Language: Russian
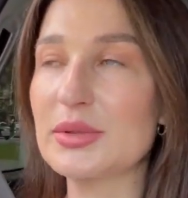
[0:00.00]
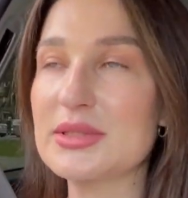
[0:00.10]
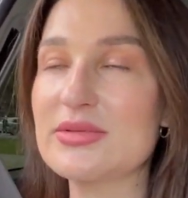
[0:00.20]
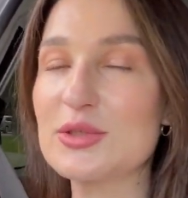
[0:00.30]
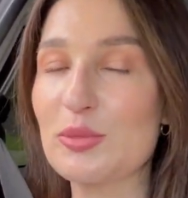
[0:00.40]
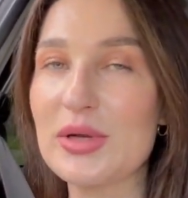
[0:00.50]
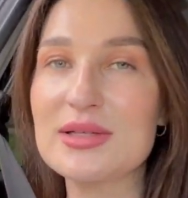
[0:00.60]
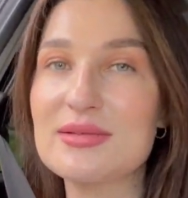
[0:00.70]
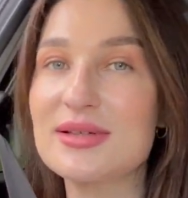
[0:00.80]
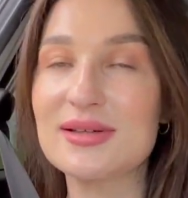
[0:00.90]
По телевизору
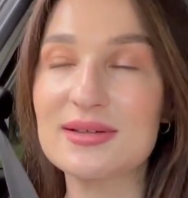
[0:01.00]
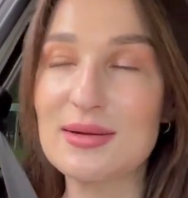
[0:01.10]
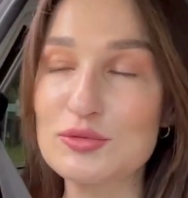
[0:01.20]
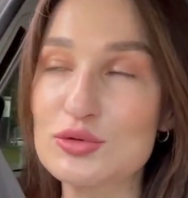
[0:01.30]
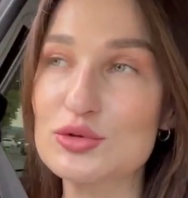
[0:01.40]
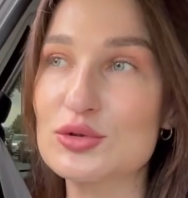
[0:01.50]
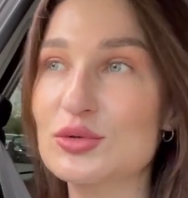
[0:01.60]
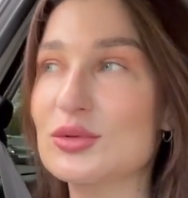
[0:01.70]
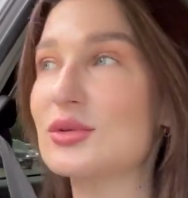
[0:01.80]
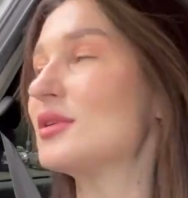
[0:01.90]
показывали рекламу
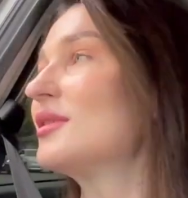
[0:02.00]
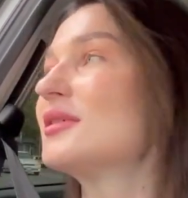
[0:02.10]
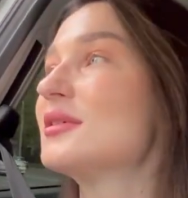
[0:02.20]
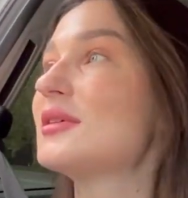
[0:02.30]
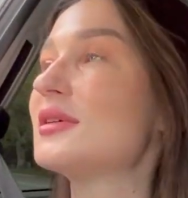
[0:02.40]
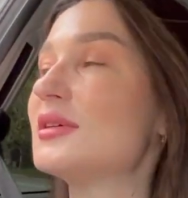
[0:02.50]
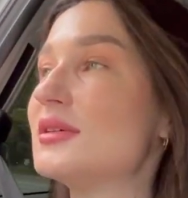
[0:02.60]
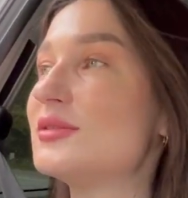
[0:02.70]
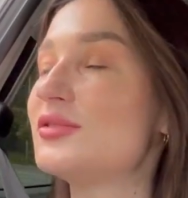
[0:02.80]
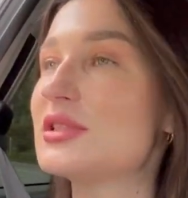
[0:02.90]

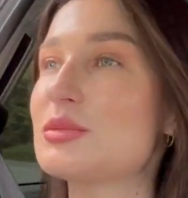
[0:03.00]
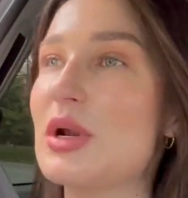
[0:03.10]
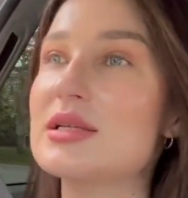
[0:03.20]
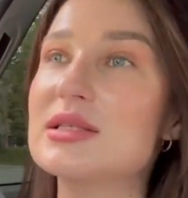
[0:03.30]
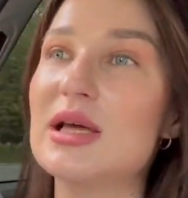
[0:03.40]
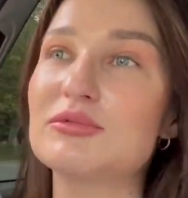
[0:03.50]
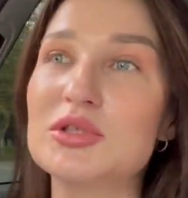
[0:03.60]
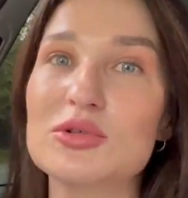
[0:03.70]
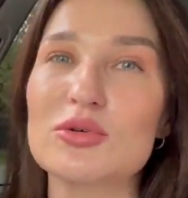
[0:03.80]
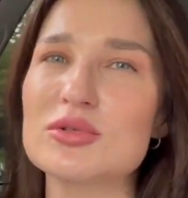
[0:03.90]
фикс э, прайс. Там
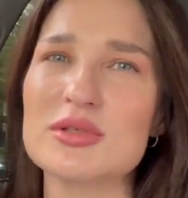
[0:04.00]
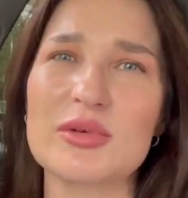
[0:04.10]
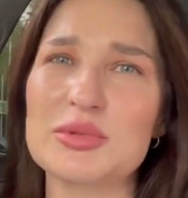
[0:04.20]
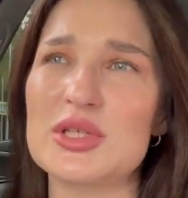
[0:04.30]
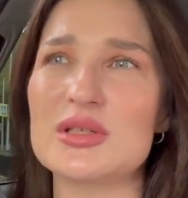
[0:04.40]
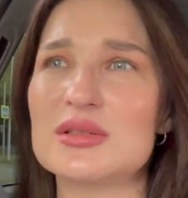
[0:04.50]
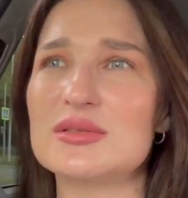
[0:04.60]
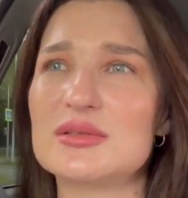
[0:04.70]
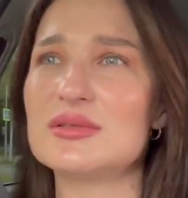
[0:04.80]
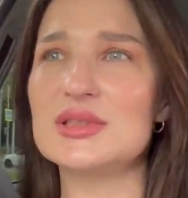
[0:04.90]
эти кроксы вообще
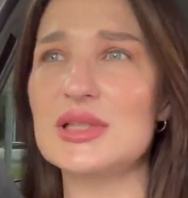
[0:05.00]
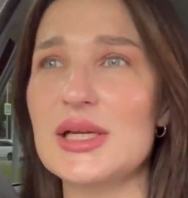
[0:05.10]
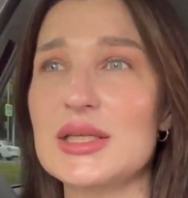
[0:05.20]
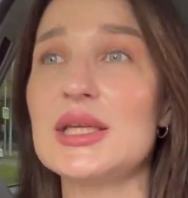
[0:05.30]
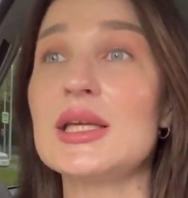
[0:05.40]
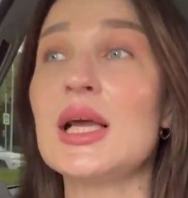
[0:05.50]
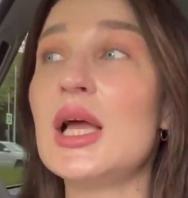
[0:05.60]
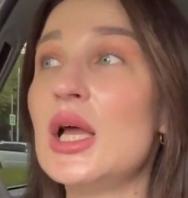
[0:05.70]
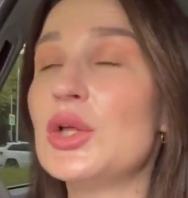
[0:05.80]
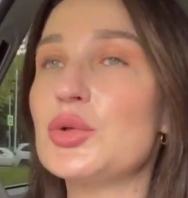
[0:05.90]
недорогие,
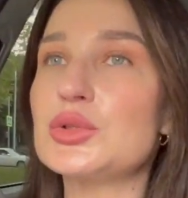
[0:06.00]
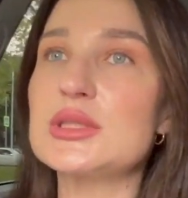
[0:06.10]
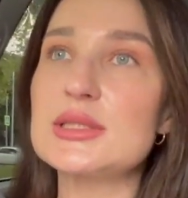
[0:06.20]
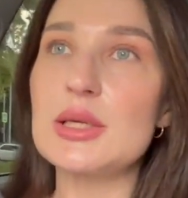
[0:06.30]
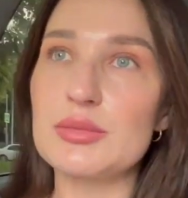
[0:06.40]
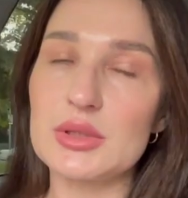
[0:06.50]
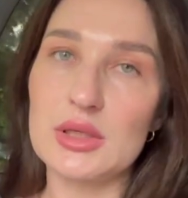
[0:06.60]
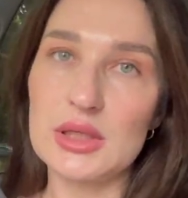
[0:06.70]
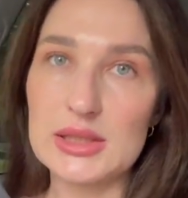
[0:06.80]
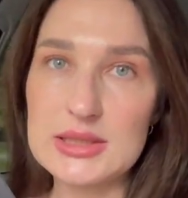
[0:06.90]
но здесь не
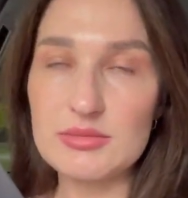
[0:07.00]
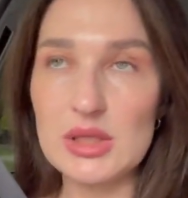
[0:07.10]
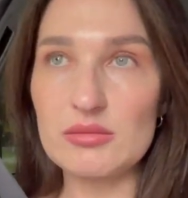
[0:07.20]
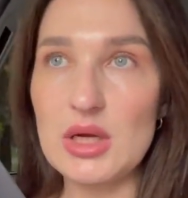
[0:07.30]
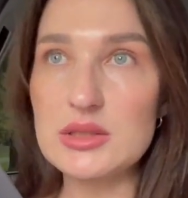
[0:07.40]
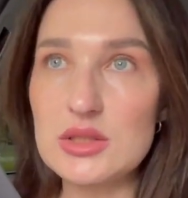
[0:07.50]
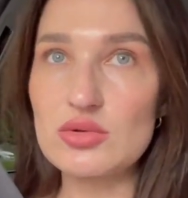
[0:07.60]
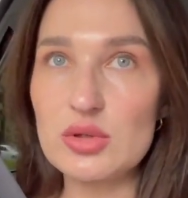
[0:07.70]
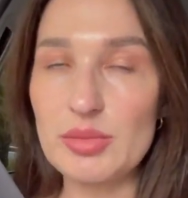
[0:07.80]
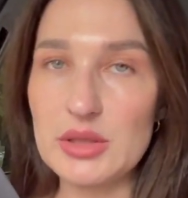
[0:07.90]
было размера макса,
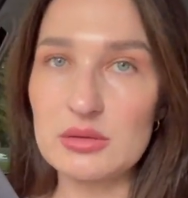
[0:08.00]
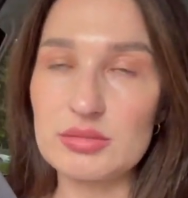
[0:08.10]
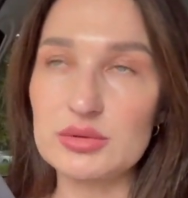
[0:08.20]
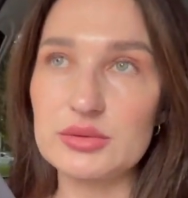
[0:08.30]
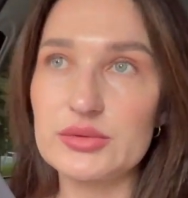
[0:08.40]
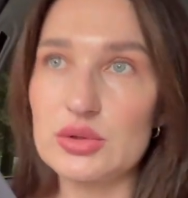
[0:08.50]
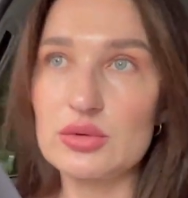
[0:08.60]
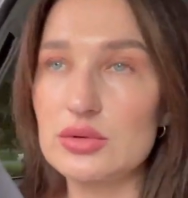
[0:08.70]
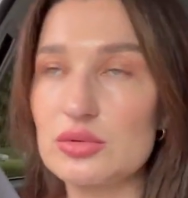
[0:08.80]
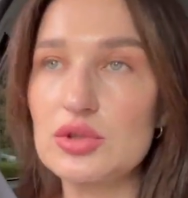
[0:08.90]
45 был, и все,
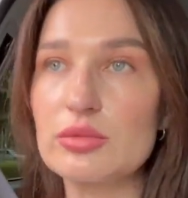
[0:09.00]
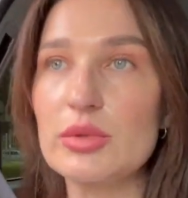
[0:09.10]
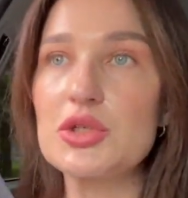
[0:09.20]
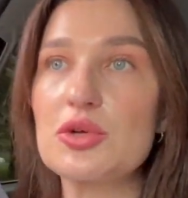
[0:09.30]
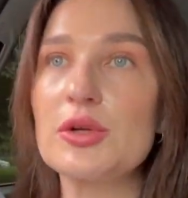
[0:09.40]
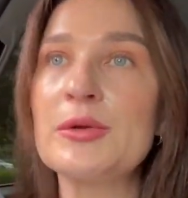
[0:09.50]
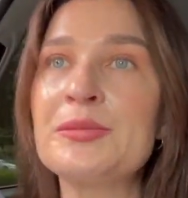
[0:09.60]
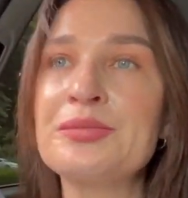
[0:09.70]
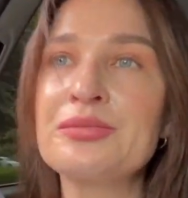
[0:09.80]
это очень большой.